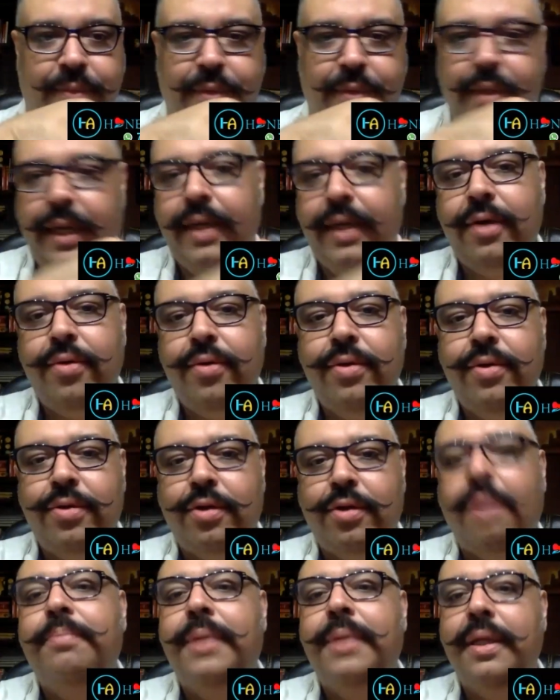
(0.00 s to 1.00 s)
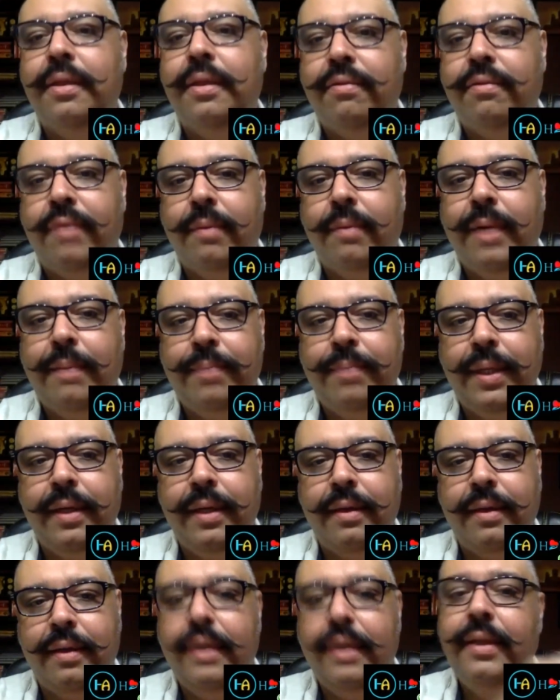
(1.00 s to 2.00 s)
ट्राइंग टू स्टॉप दिस फ्रॉम
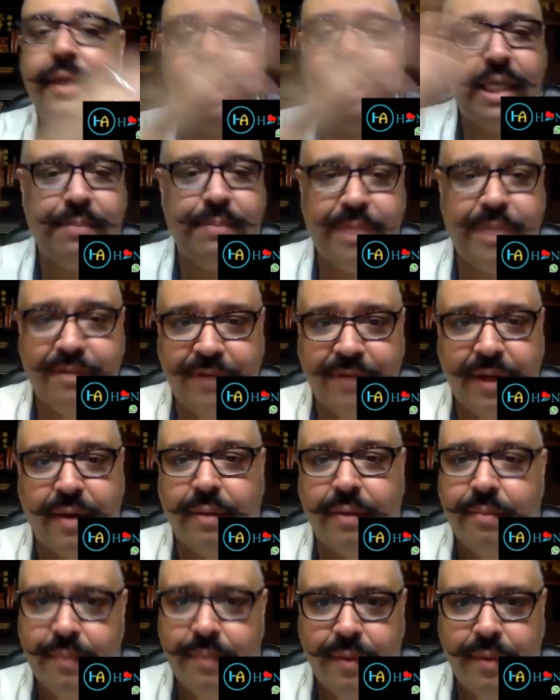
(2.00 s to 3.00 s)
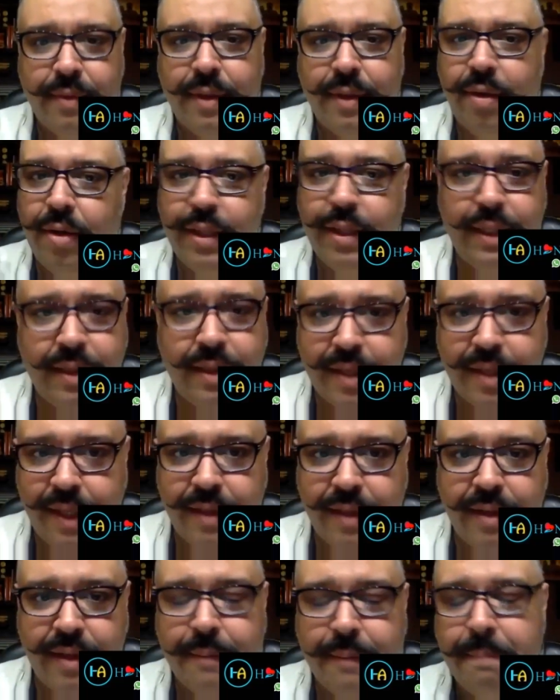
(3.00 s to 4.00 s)
हैपनिंग इज अ शेप शिफ्टर ओके ऑल दिस
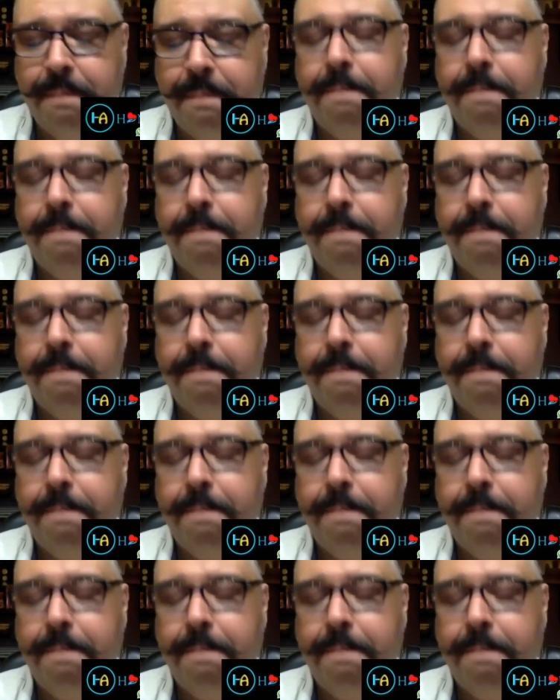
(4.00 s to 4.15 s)
गैदर